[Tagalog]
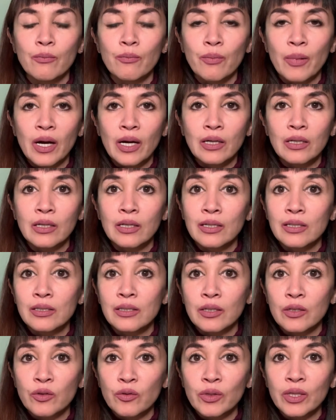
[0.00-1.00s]

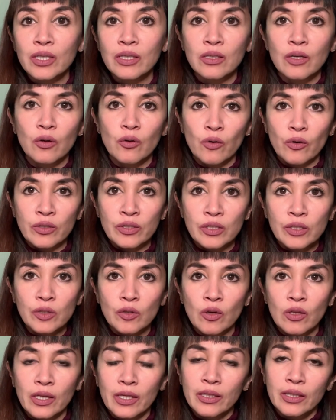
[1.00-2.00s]
pag-secrete ng
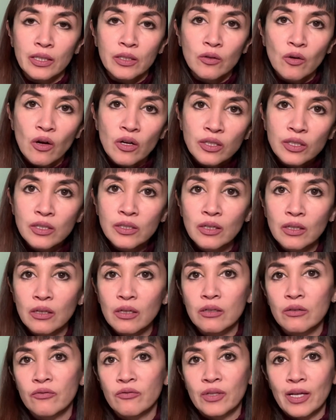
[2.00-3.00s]
cortisol and it causes a
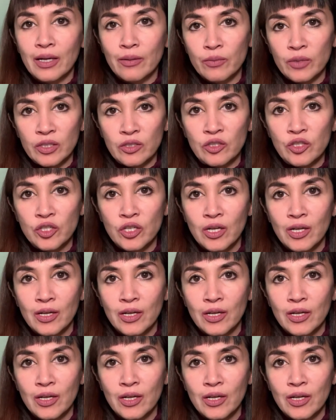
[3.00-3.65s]
lot of damage